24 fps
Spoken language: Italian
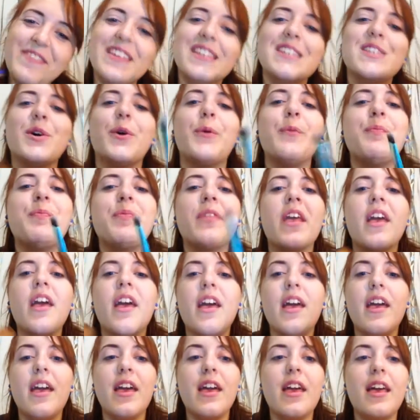viso
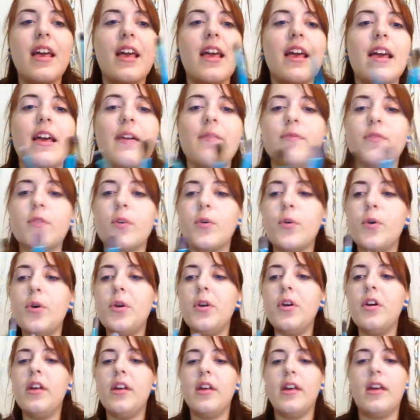e ehm,
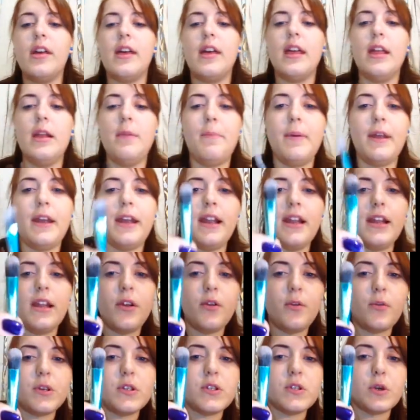con eh, il
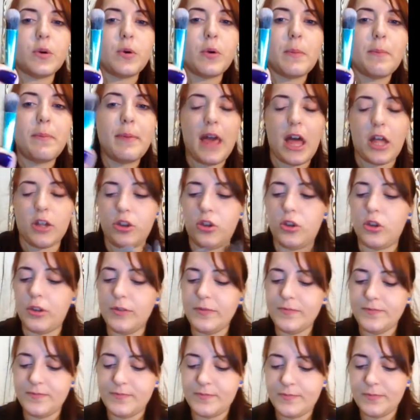pennellino questo qui piatto